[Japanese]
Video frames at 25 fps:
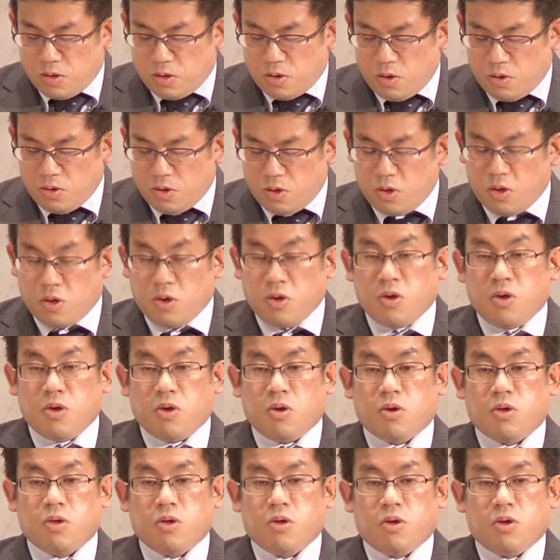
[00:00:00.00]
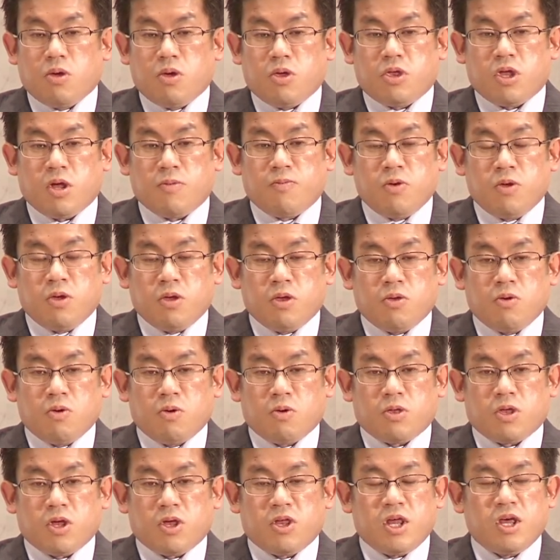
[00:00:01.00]
という自分
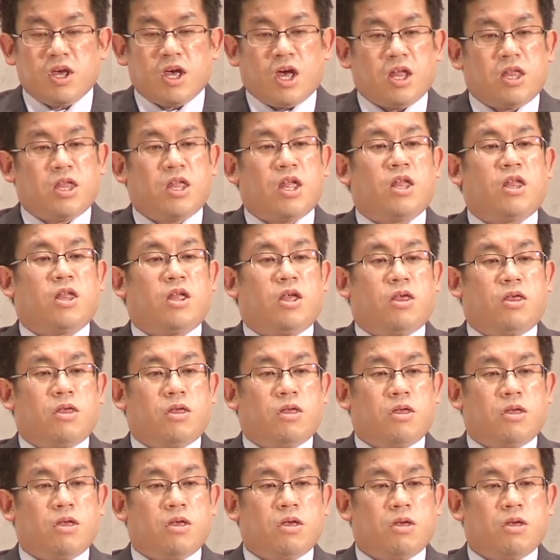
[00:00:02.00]
の自信があったんです。